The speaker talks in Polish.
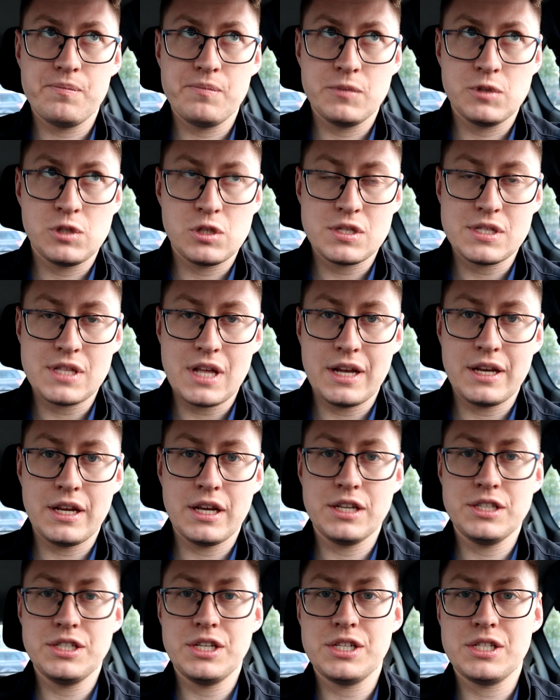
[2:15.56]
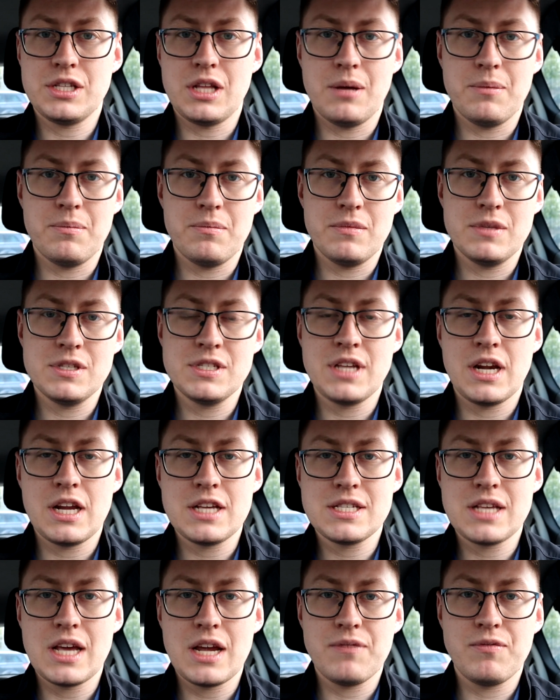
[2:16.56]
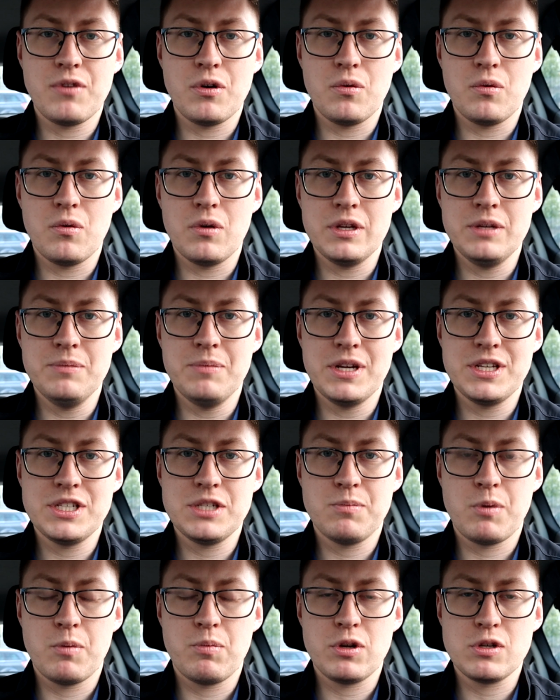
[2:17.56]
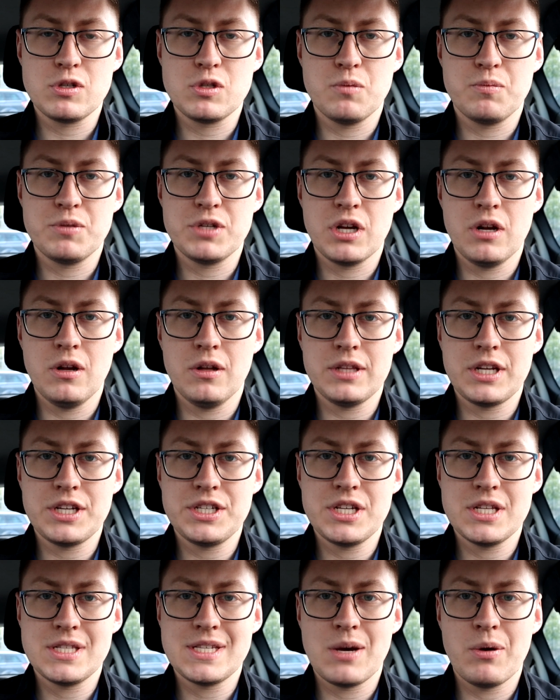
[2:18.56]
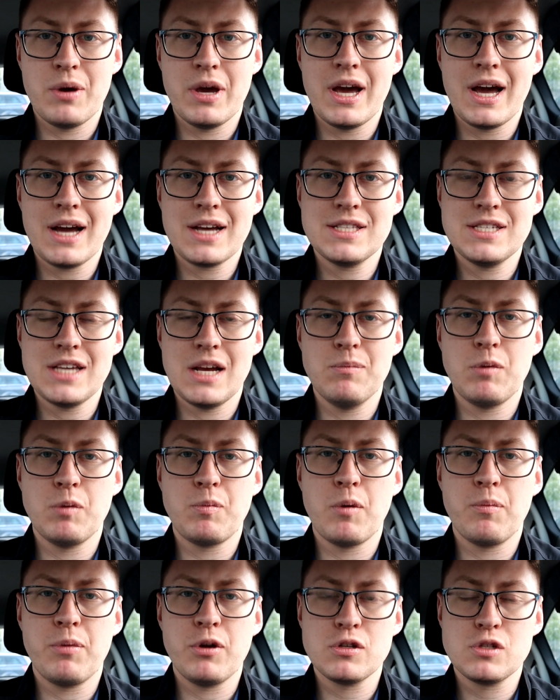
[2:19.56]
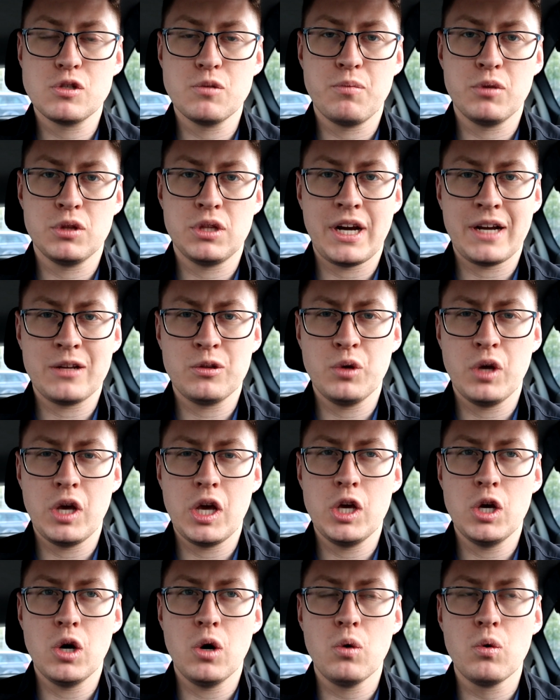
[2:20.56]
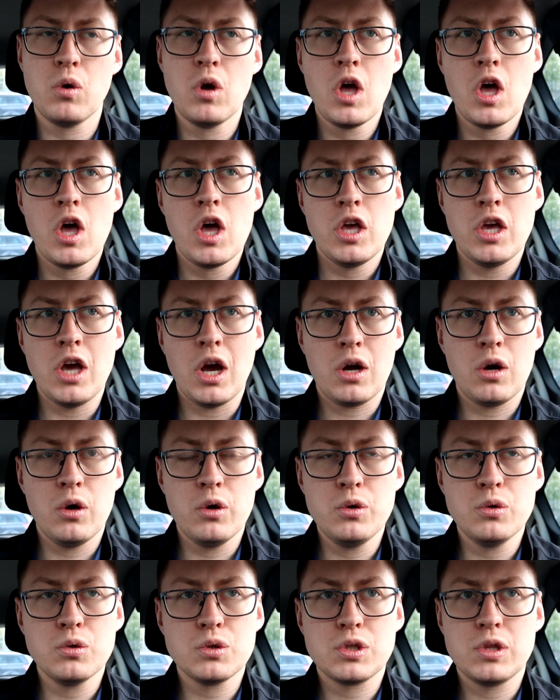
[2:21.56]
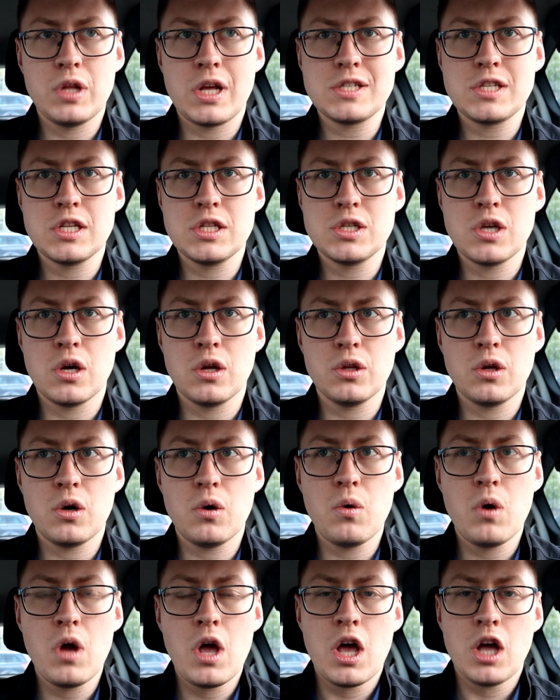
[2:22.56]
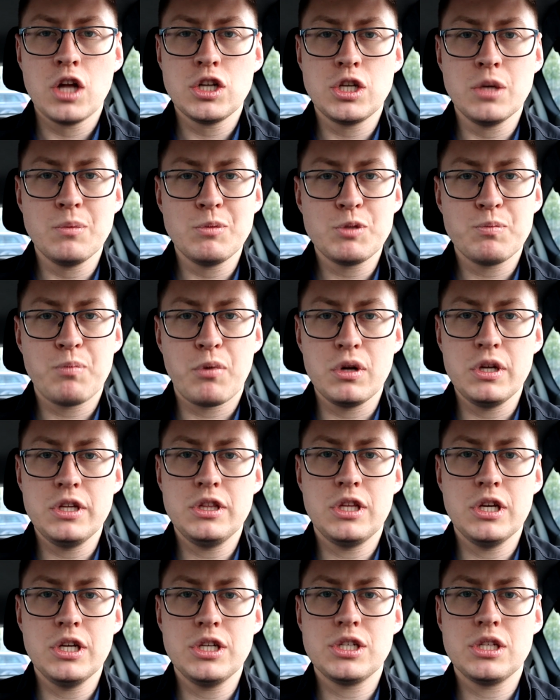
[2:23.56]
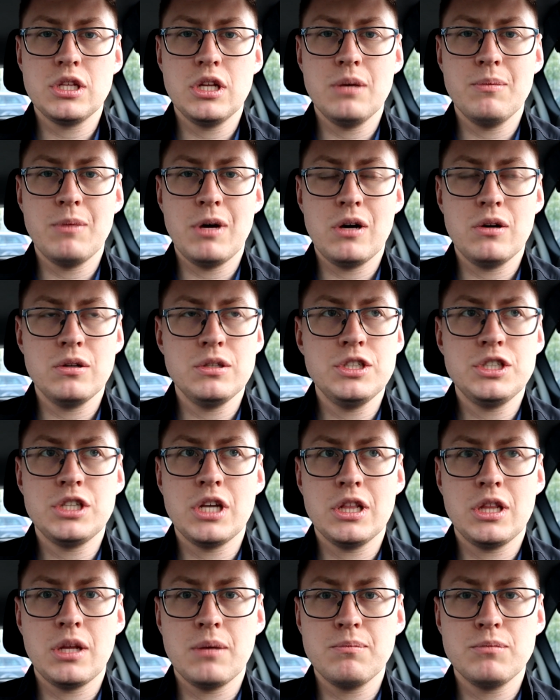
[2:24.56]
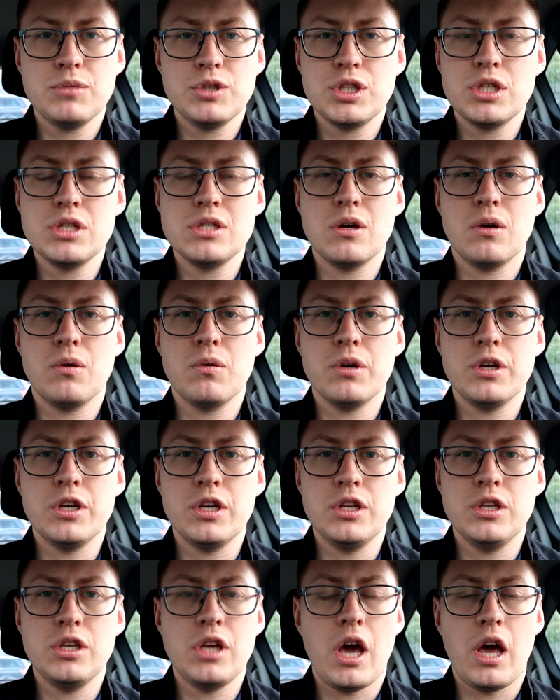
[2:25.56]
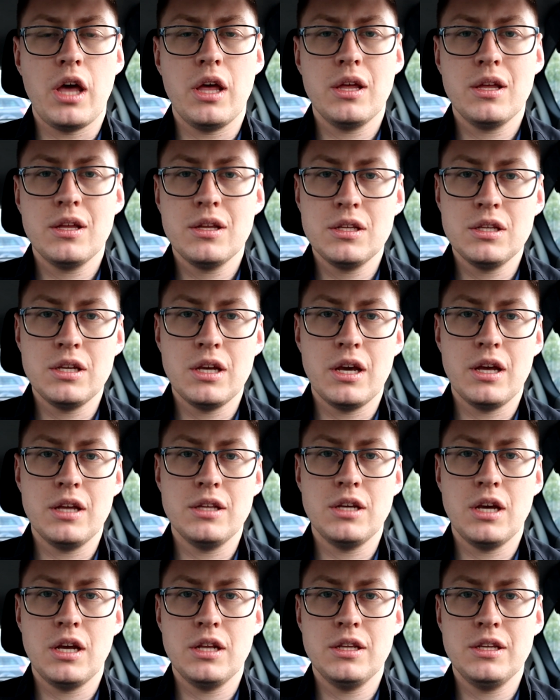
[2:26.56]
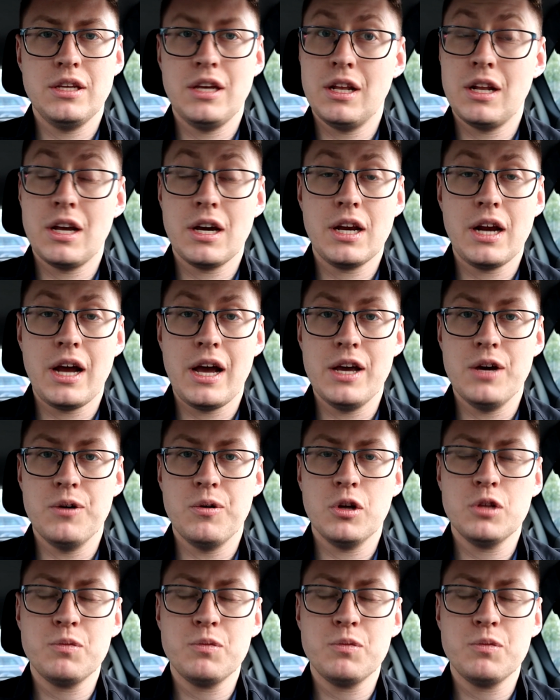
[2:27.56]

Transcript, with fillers: zostanie gdzieś tam z rezerwą i będzie po prostu przyglądać się całej akcji, albo po prostu potraktuje ją jako już nasyconą czymś politycznym, a oni się tym brzydzą i nie, nie, nie, nie nagrają.